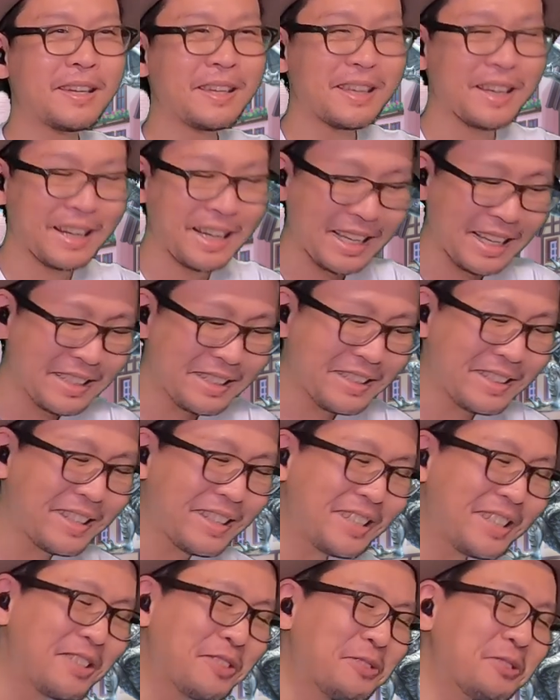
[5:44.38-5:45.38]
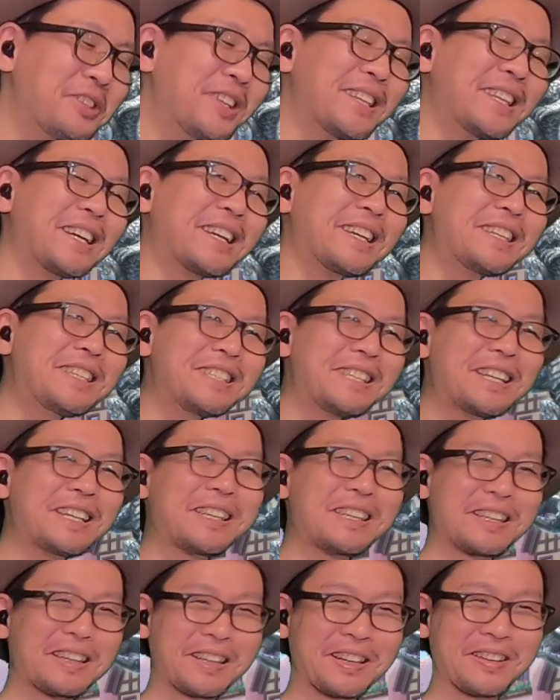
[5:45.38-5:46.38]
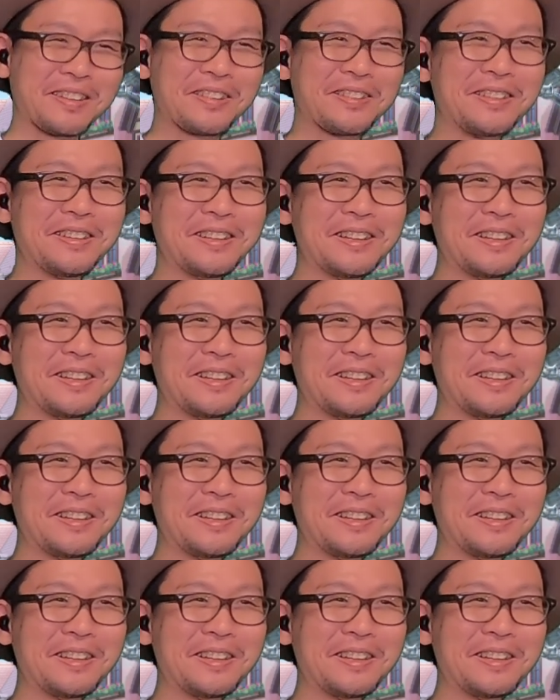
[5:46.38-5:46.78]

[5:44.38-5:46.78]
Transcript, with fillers: いや、勝手に飲んだだけじゃねえかよ。